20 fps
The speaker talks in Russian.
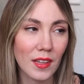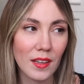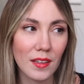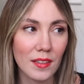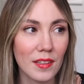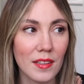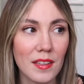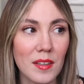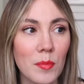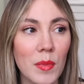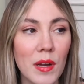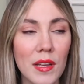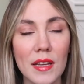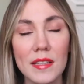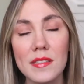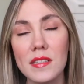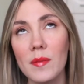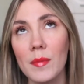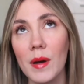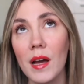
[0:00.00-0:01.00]
это не
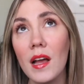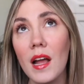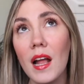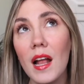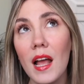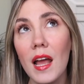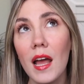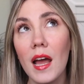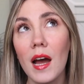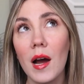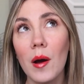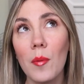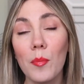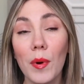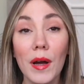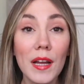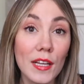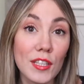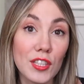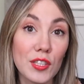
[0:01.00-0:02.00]
моя тема.
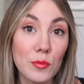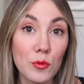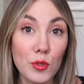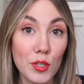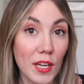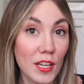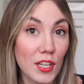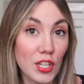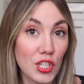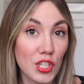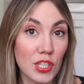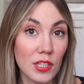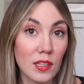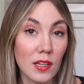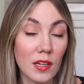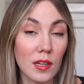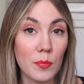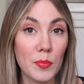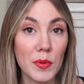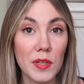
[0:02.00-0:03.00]
Поэтому я
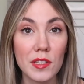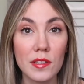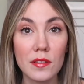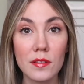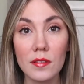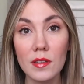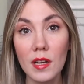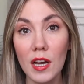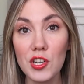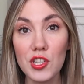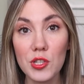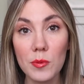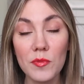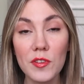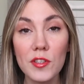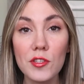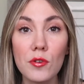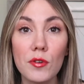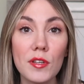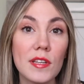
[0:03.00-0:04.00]
решила перед каждым
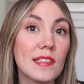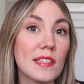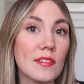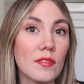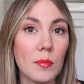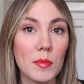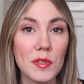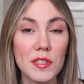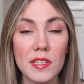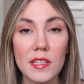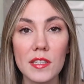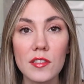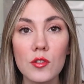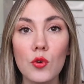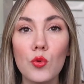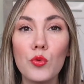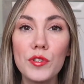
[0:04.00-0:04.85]
видео, если вам интересно,